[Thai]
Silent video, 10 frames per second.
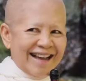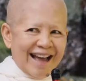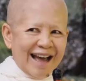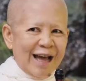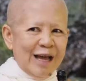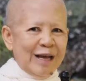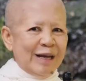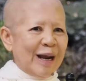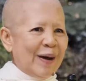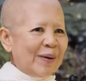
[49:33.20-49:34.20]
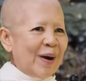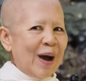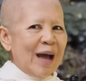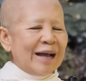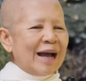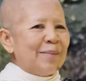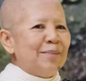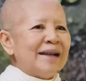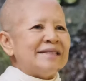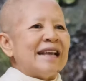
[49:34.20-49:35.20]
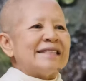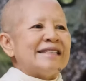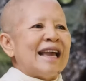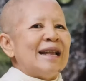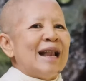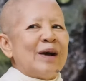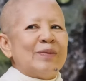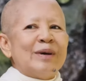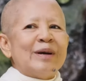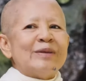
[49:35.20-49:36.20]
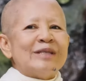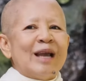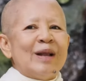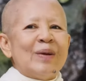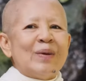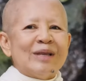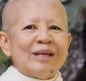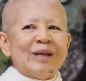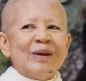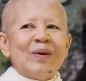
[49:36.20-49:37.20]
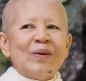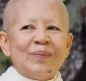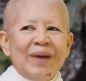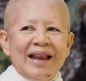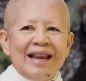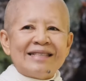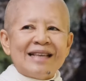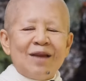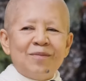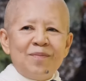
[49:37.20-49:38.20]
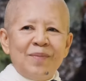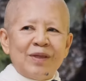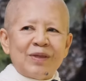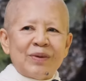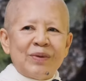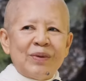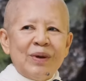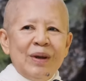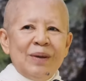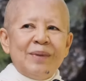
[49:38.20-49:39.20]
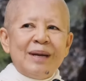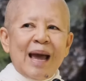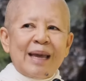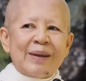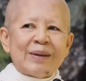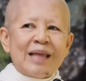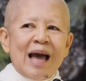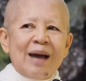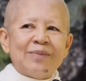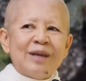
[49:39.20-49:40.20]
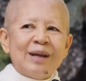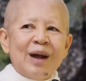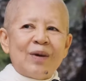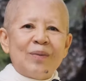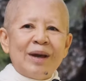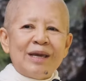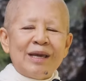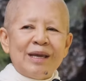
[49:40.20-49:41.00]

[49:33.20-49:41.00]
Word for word: ค่ะเราก็กลับมาจัดใจเราเพื่อเข้าใจโลกอย่างที่โลกเป็นและใจไม่เป็นทุกข์เมื่อใดก็ตามที่เราไม่